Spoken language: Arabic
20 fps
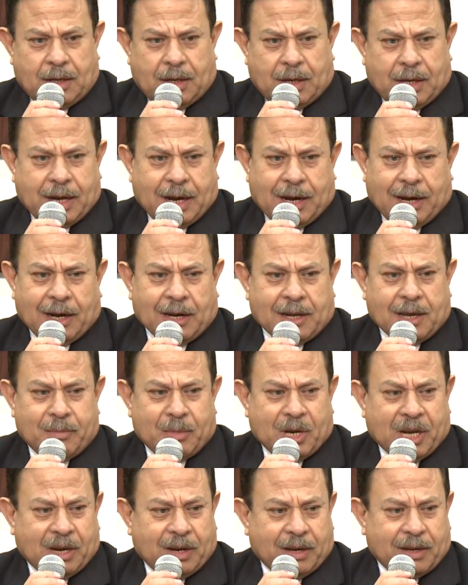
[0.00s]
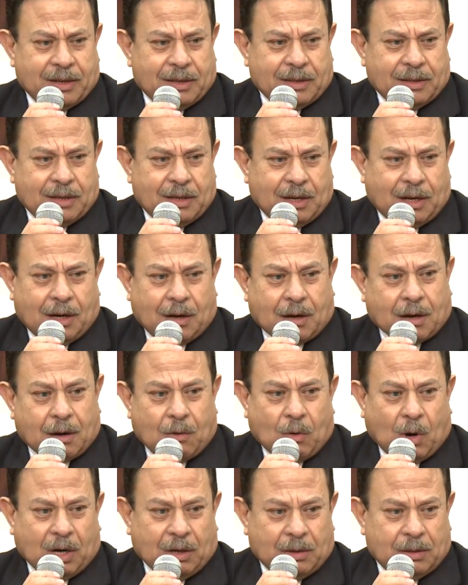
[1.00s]
يا للجمال يا
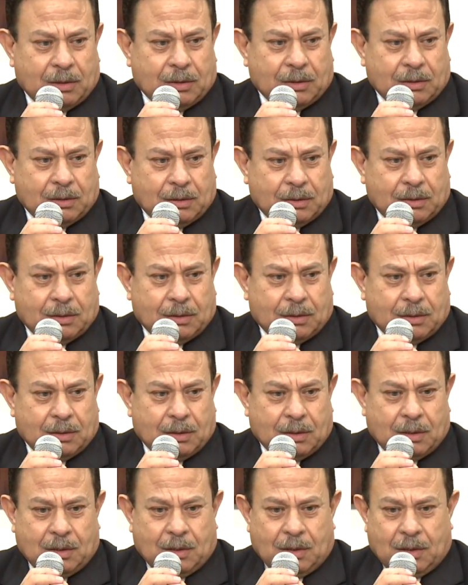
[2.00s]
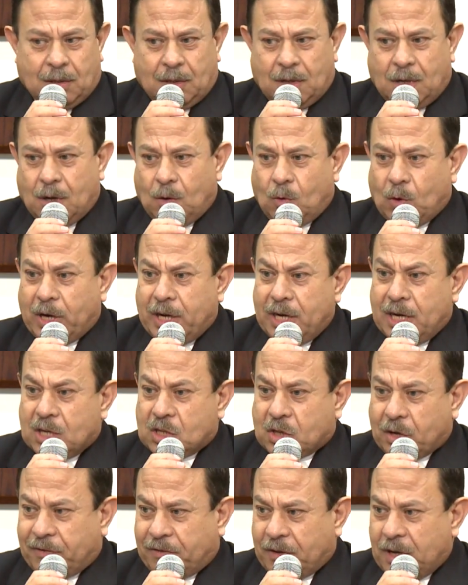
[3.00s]
للروعه هو لينا
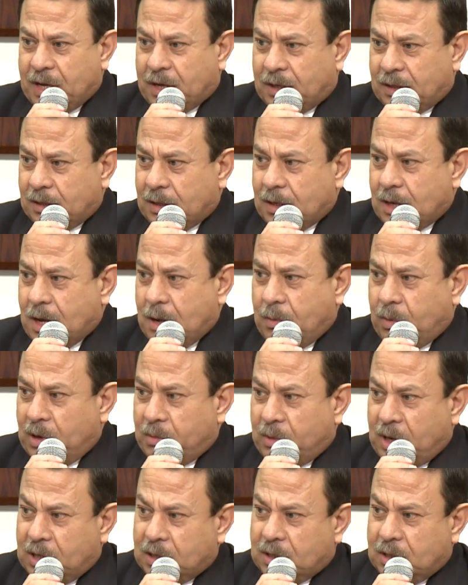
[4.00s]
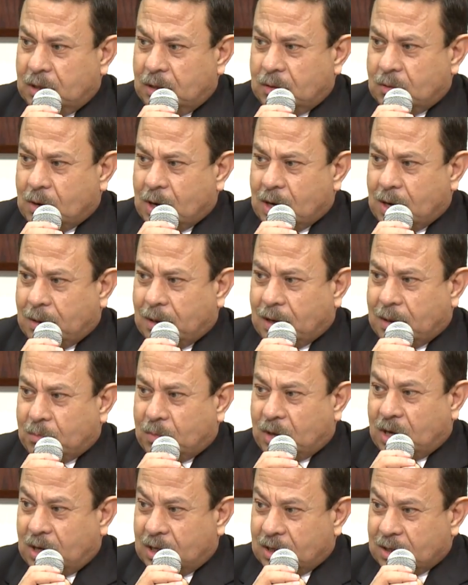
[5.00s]
شفيع قبل ما اخطئ ولا
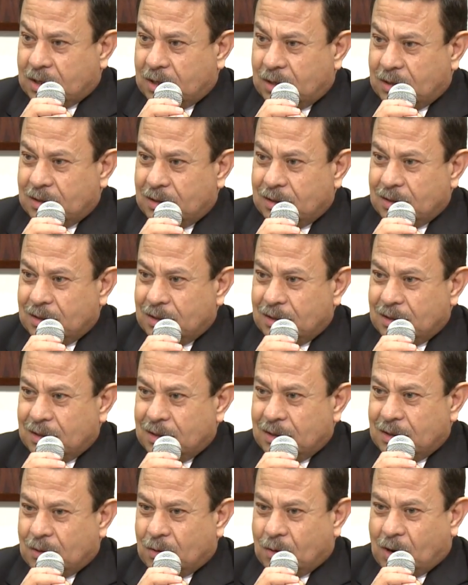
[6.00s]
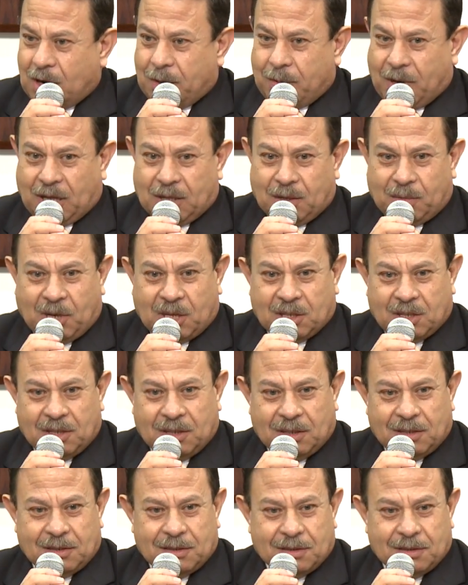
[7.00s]
لما اخطئ ولا بعد ما اخطئ